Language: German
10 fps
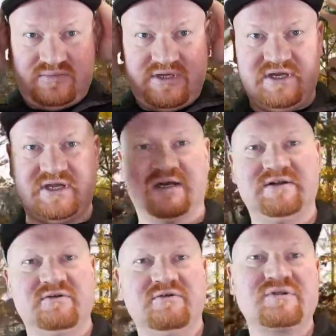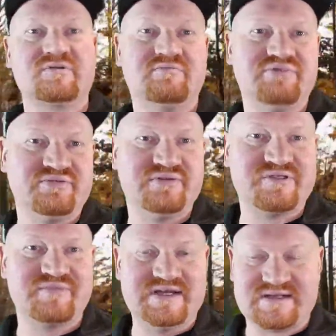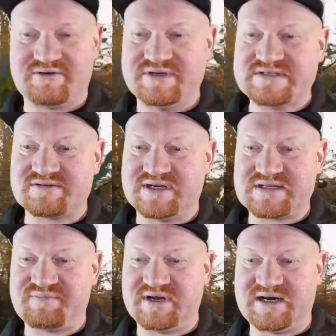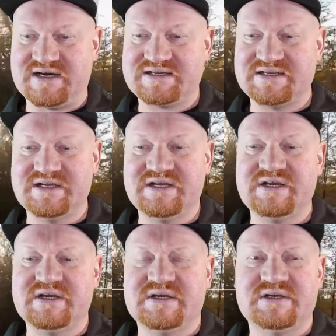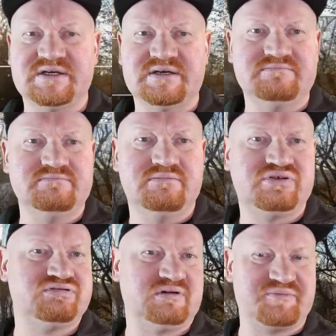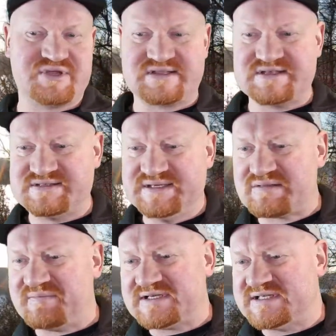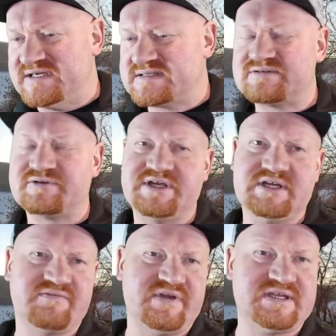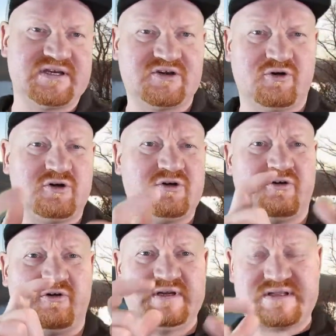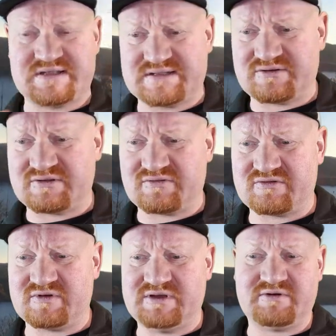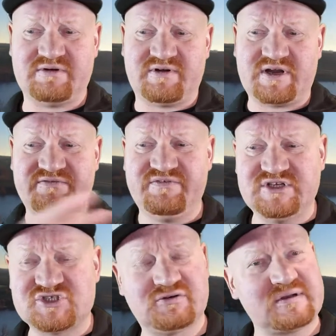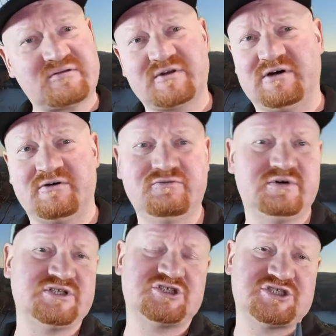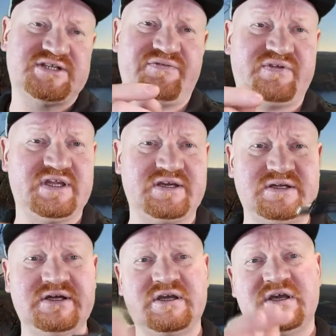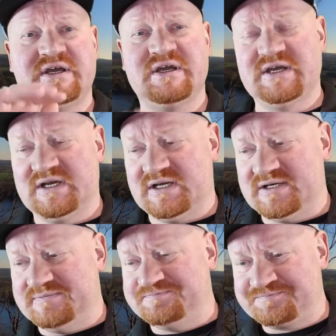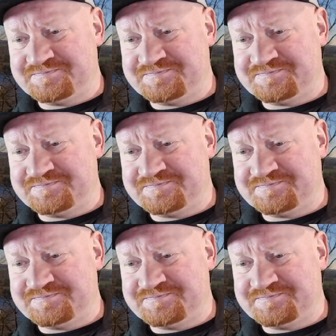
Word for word: ideale Lösung ist mir jetzt auch nicht so ganz parat ähm, ob es jetzt eine Sitzmatte ist oder irgendwelche Kochkreuze so, so, oder ein Windschutz oder auch nur ein Stift hier. Ähm,